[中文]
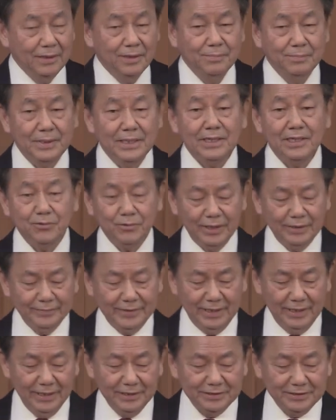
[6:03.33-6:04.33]
Billy Graham
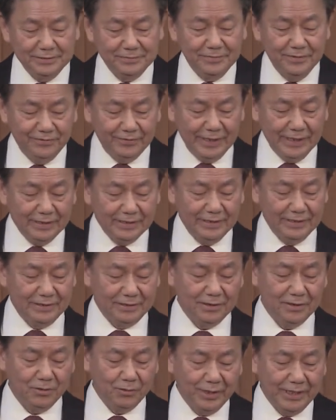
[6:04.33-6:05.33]
的儿子 Franklin
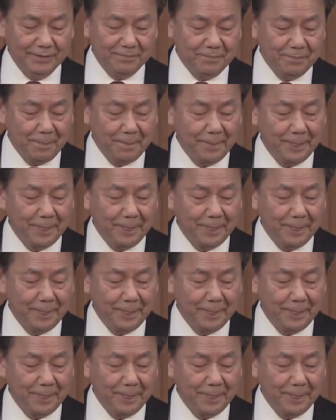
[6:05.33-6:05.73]
Graham，